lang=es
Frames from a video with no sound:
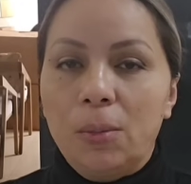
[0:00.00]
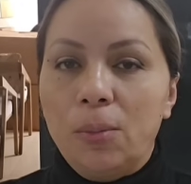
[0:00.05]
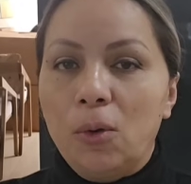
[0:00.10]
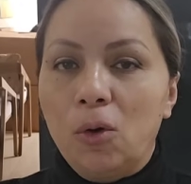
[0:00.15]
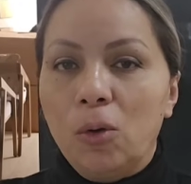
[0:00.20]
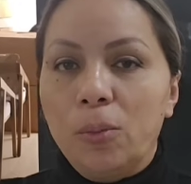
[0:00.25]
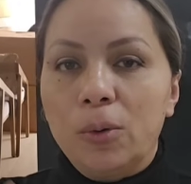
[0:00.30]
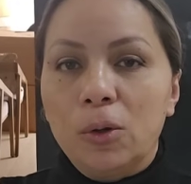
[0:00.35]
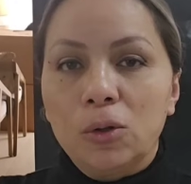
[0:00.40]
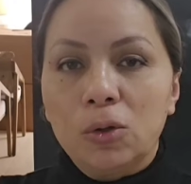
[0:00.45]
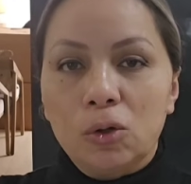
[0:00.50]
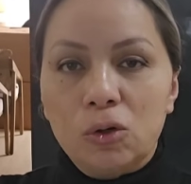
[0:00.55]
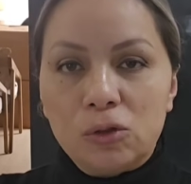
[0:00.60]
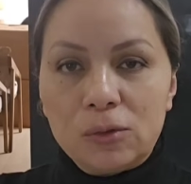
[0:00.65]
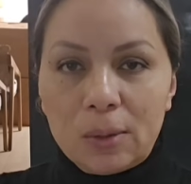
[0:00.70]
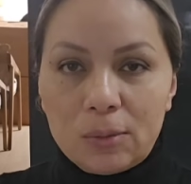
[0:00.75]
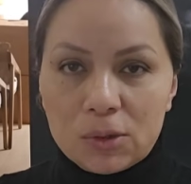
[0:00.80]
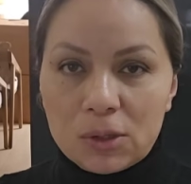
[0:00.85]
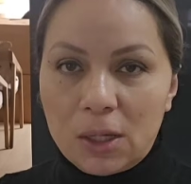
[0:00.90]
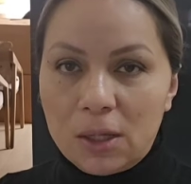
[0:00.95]
Por lo pronto
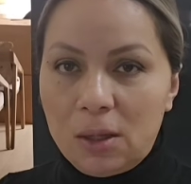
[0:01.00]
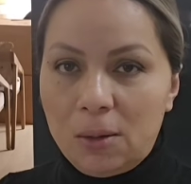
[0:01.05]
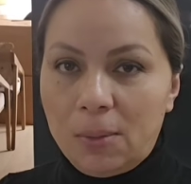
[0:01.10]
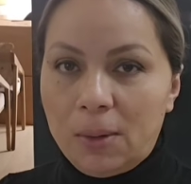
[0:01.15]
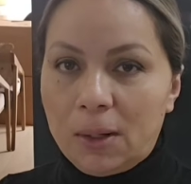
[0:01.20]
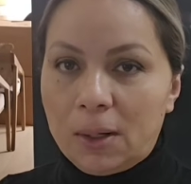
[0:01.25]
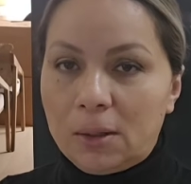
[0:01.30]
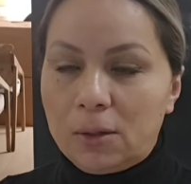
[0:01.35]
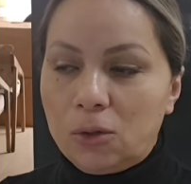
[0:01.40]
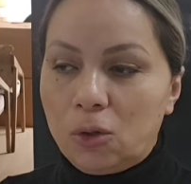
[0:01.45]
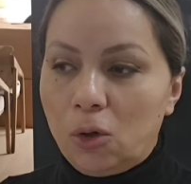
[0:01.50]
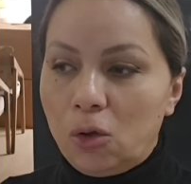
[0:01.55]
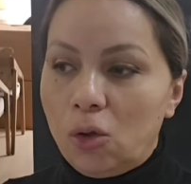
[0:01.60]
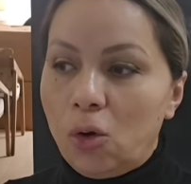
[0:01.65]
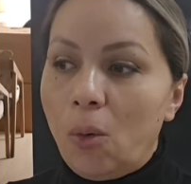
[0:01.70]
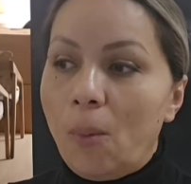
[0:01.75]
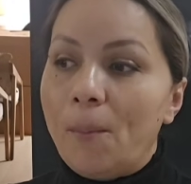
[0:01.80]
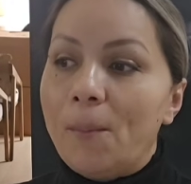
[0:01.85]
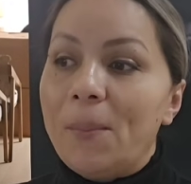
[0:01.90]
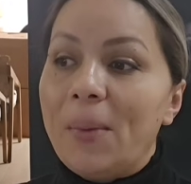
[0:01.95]
nos vamos a llevar
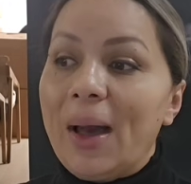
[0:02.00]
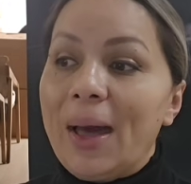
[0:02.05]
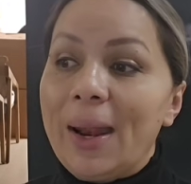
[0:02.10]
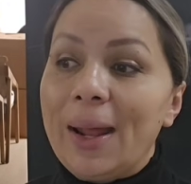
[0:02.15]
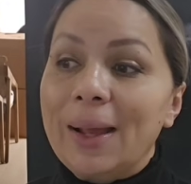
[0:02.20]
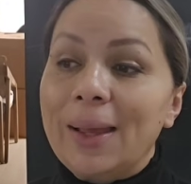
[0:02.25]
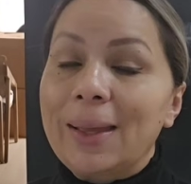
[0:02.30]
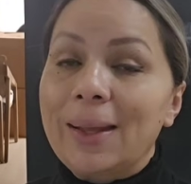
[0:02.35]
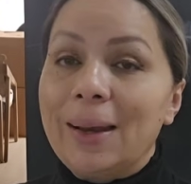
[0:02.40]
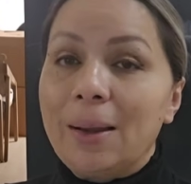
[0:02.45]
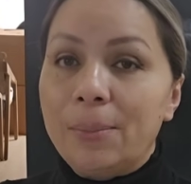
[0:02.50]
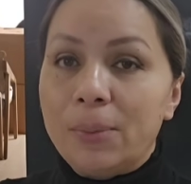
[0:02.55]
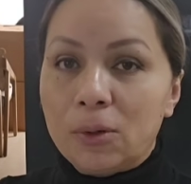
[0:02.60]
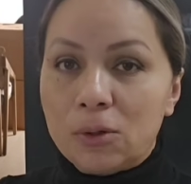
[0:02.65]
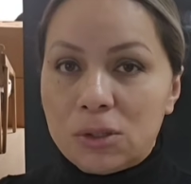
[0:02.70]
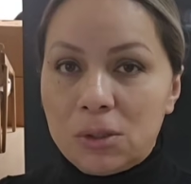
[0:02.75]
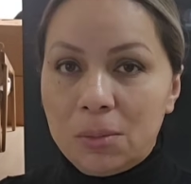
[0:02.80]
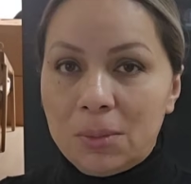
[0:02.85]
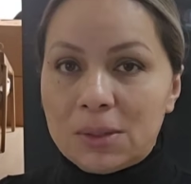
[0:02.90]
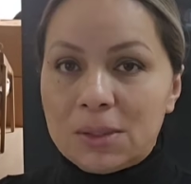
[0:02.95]
todo para que la
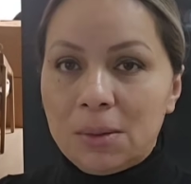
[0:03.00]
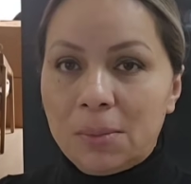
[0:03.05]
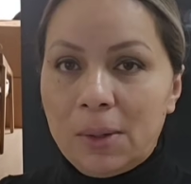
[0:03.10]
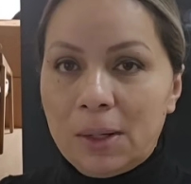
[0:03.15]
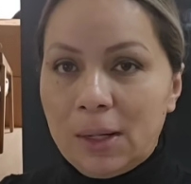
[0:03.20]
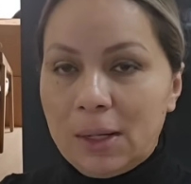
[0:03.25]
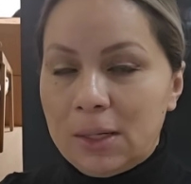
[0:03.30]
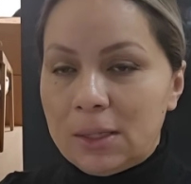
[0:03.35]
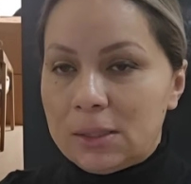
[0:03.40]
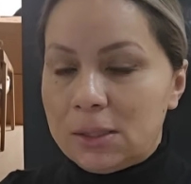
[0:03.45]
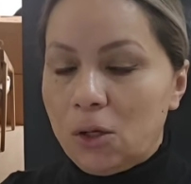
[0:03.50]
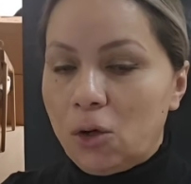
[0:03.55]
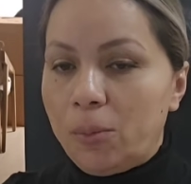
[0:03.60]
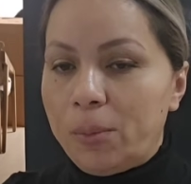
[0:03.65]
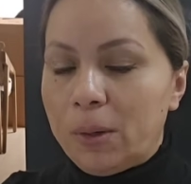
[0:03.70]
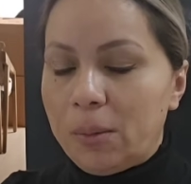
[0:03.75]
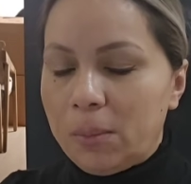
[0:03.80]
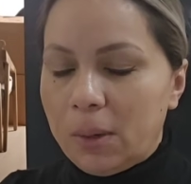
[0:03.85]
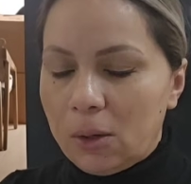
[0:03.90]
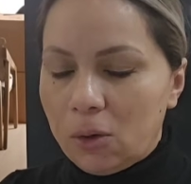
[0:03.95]
próxima semana les
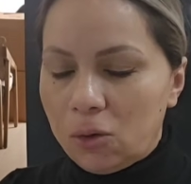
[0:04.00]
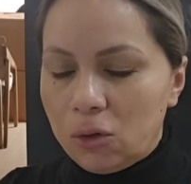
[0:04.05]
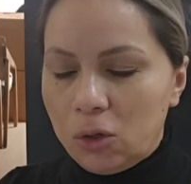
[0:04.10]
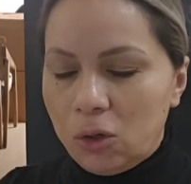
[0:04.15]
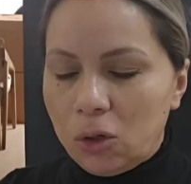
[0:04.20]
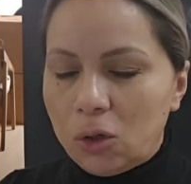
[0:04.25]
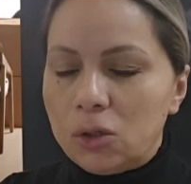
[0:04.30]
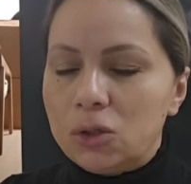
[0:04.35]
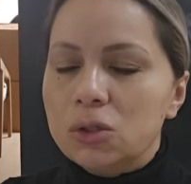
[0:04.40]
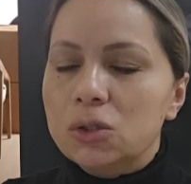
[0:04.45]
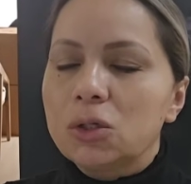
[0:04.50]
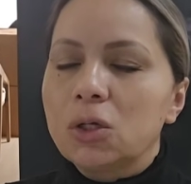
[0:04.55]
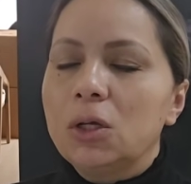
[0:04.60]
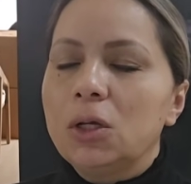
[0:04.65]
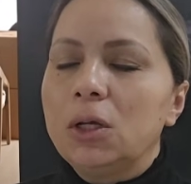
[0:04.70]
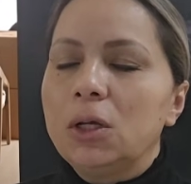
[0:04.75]
digo primero Dios,